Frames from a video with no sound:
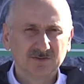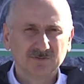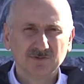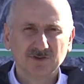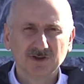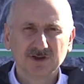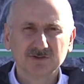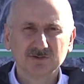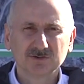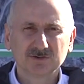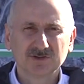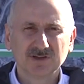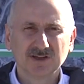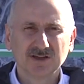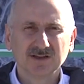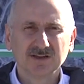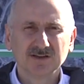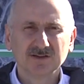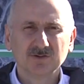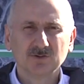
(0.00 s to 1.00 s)

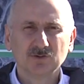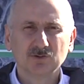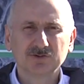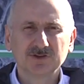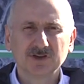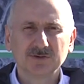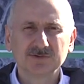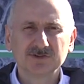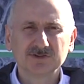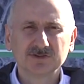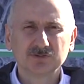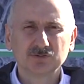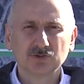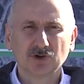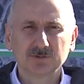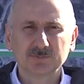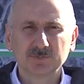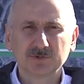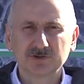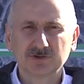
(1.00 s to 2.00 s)
viyadükle ülkemizin
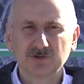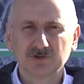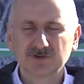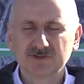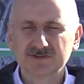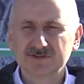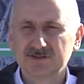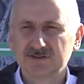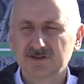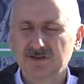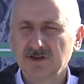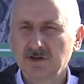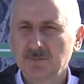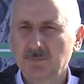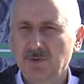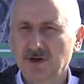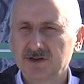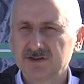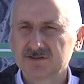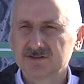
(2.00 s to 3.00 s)
dört bir köşesini
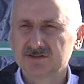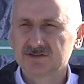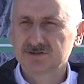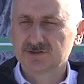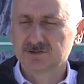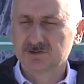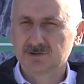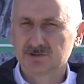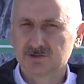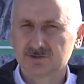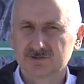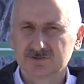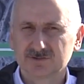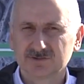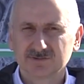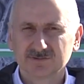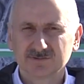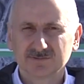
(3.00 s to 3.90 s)
bayındır kılıyoruz.